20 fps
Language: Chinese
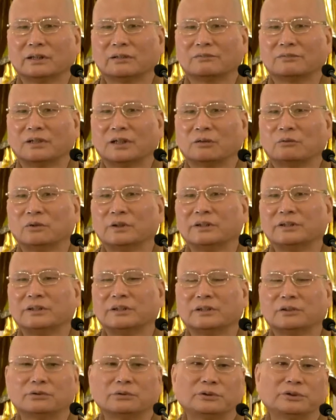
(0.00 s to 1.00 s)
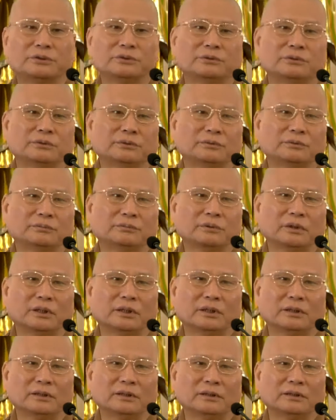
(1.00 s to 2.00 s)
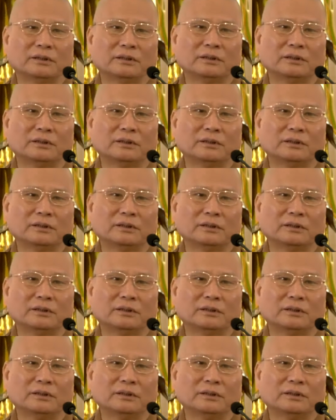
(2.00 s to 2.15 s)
那发微信出去啊，